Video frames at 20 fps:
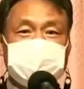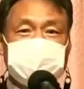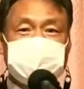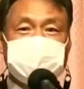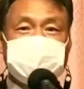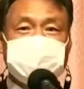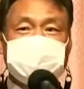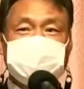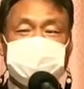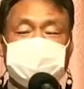
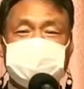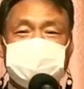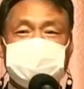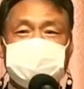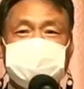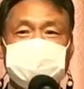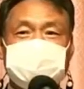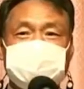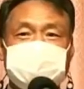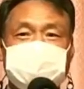그것이
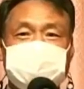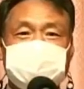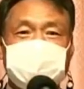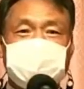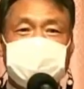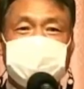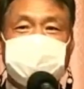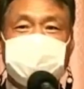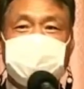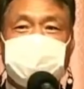그냥
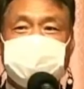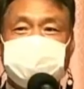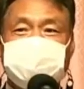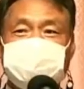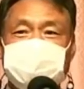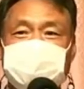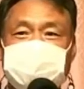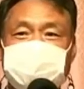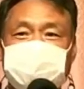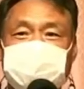복음
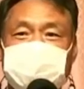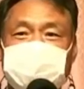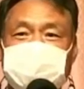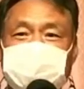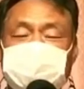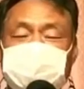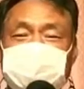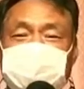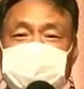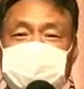전해줄 것
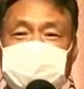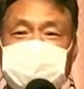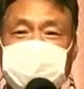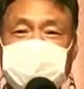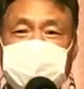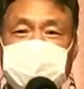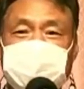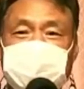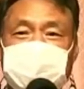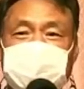
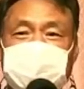같았었는데